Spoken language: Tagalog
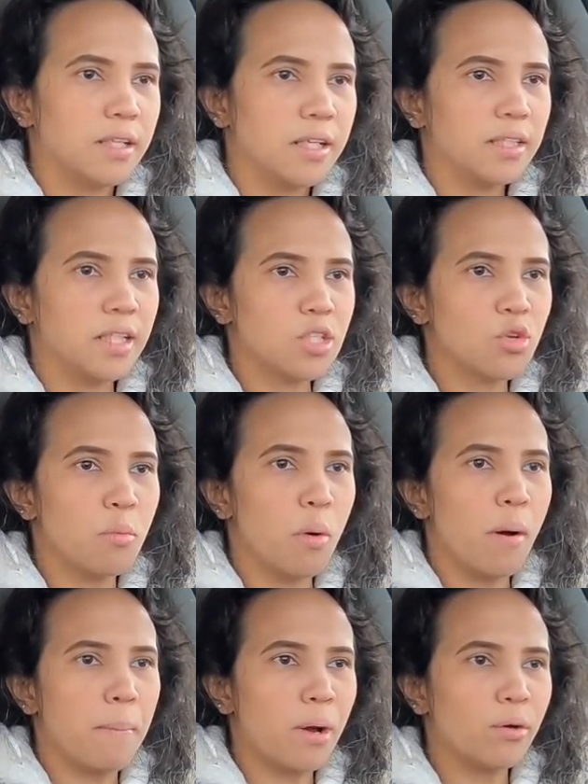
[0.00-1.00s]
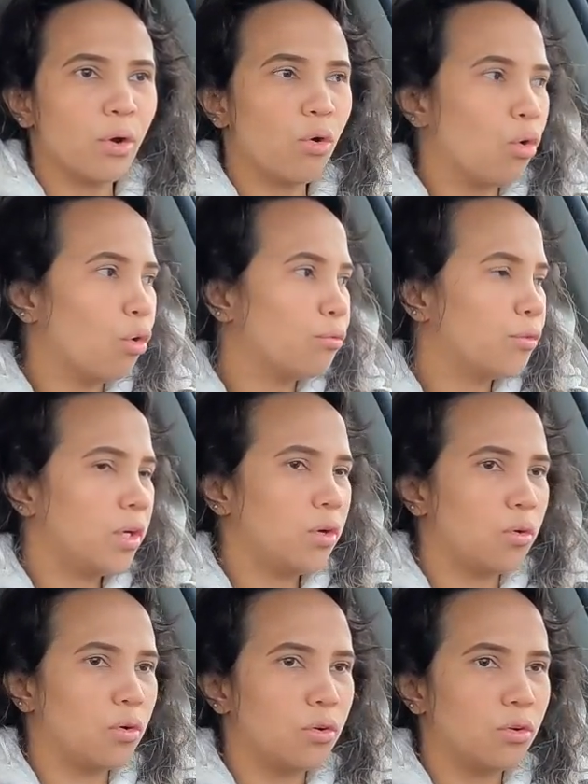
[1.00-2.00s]
Eh, tapos gumawa pa ako ng coffee
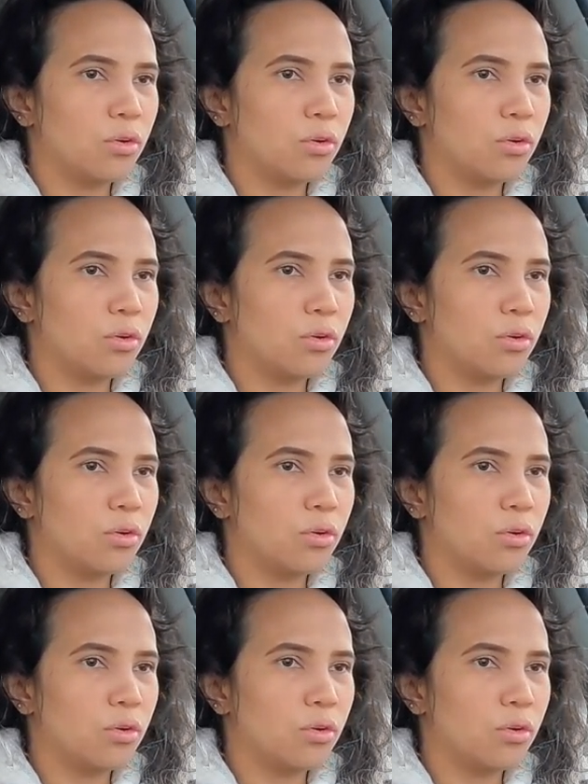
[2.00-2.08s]
ko.